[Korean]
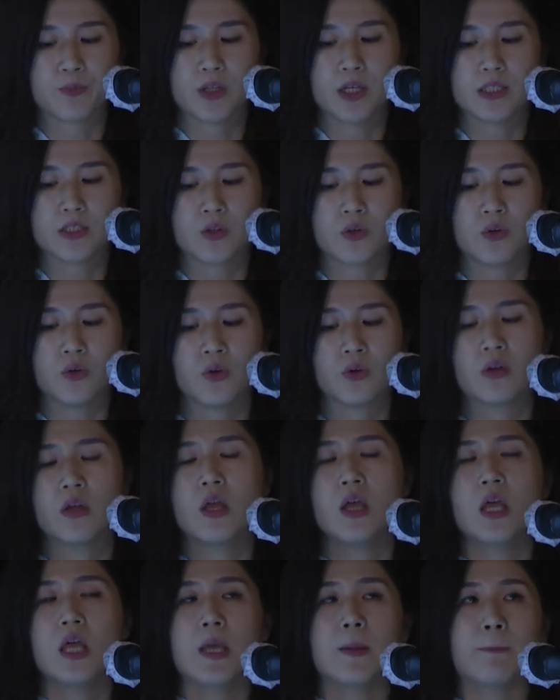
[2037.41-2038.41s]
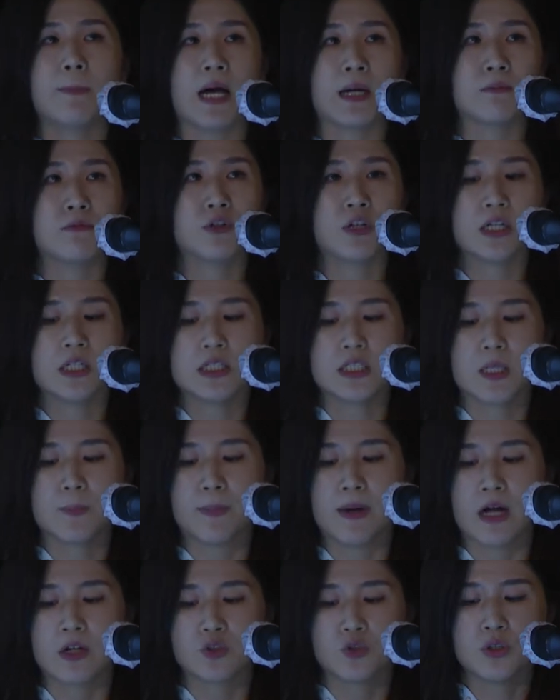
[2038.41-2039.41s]
해서 박물관에서
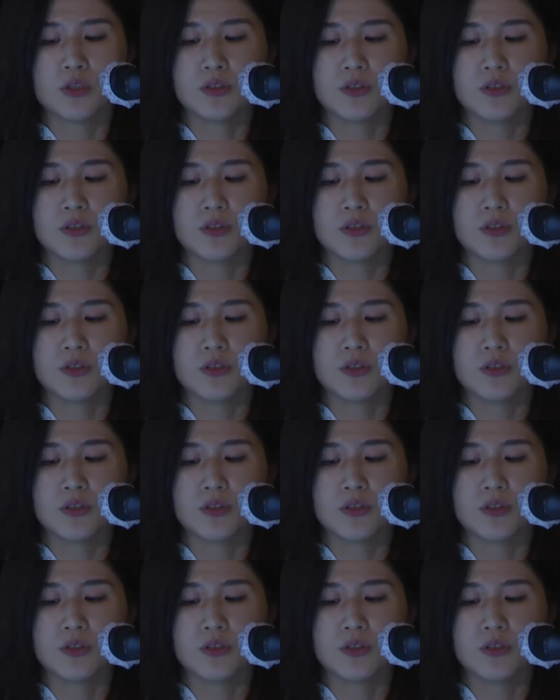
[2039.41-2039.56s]
방종환